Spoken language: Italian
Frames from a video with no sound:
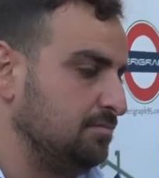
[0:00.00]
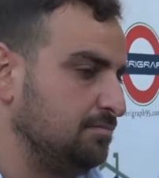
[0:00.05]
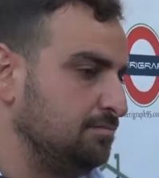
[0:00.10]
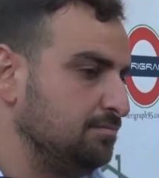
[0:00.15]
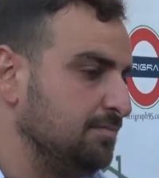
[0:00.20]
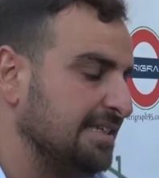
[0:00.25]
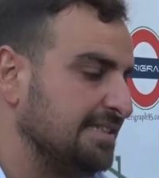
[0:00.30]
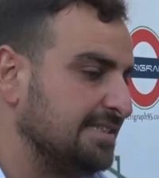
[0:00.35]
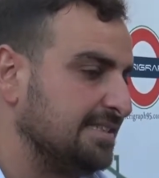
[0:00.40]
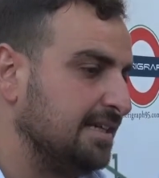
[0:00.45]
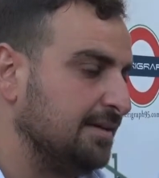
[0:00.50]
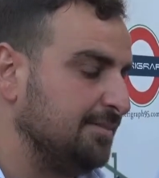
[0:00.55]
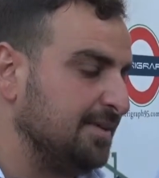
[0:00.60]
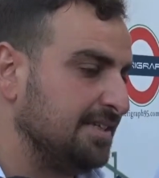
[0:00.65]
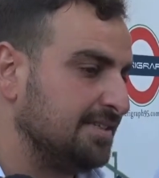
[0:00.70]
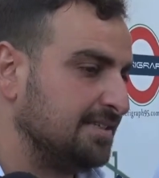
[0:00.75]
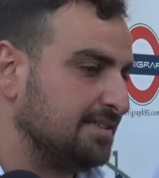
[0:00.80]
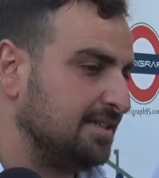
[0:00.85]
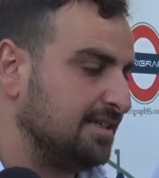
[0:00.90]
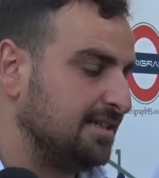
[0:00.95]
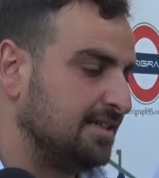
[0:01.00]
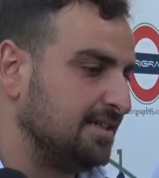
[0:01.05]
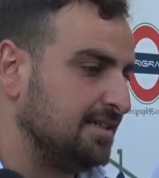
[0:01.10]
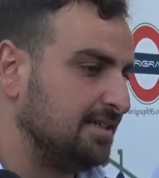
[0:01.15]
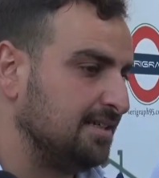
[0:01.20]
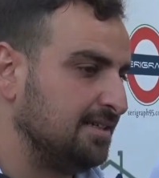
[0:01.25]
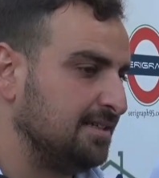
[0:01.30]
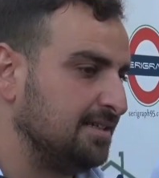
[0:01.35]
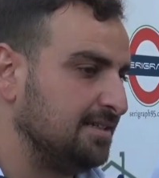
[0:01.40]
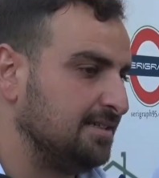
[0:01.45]
messa,
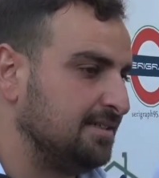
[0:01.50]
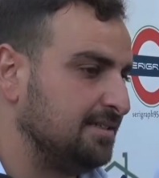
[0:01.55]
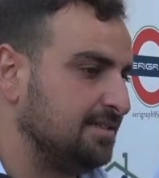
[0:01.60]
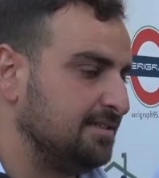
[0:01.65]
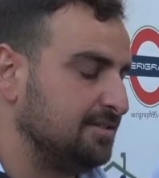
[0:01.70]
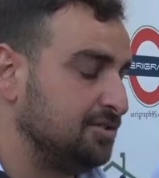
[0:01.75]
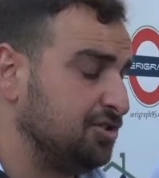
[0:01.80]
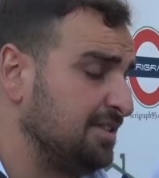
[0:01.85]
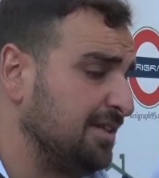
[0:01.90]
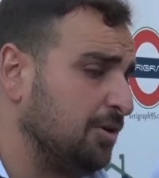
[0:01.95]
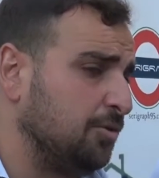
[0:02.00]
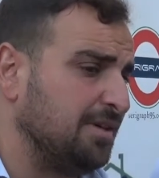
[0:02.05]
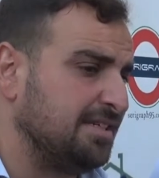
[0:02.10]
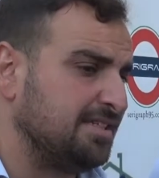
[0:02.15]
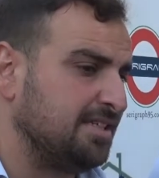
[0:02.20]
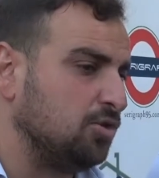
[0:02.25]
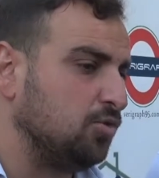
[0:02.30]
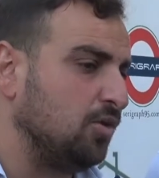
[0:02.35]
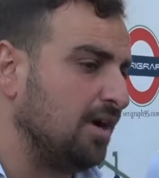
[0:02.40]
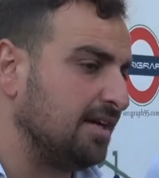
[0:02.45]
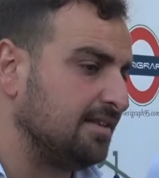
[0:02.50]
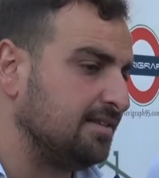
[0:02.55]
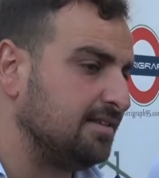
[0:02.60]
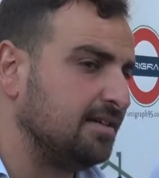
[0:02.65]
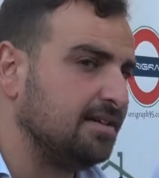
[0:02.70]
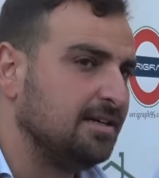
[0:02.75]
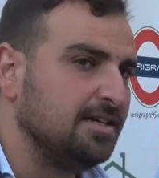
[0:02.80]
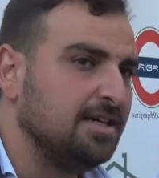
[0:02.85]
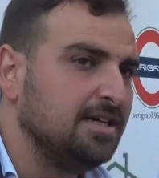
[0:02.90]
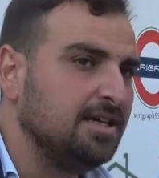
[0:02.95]
messa, ci siamo messi in
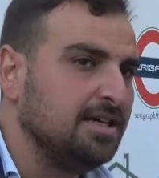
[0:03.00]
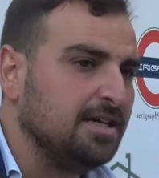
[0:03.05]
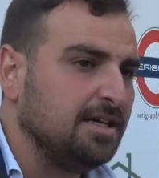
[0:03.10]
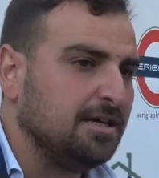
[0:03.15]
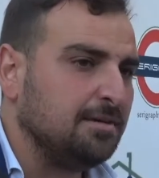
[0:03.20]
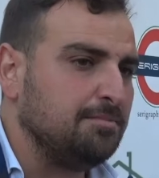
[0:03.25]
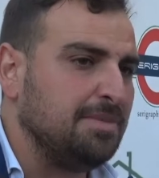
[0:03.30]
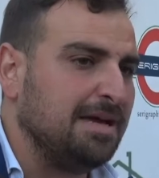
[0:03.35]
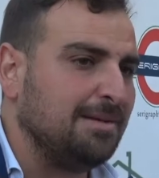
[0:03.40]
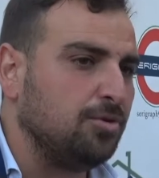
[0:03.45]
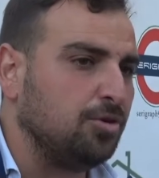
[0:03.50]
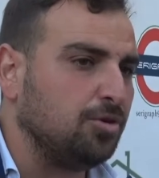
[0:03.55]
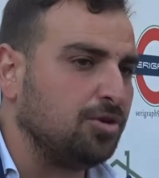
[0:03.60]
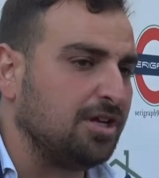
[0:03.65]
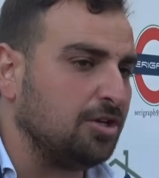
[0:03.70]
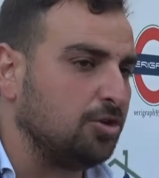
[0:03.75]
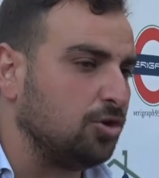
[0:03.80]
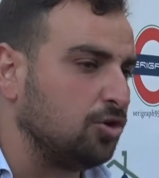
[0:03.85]
guardia. Abbiamo credo